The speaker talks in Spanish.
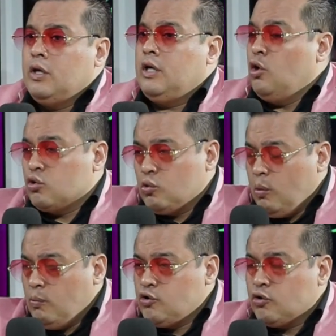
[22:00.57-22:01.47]
y lo
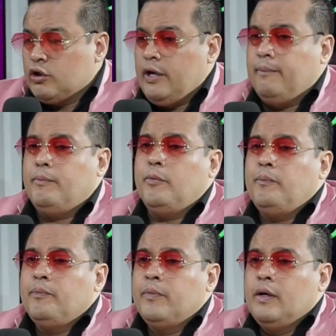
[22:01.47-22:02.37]
estuvo mucho
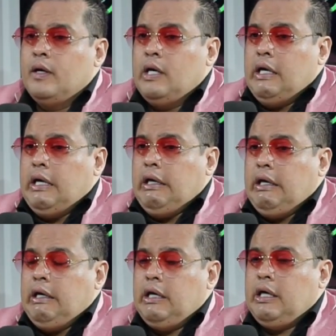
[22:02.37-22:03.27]
tiempo.
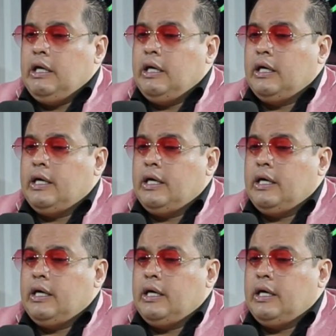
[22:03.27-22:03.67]
Y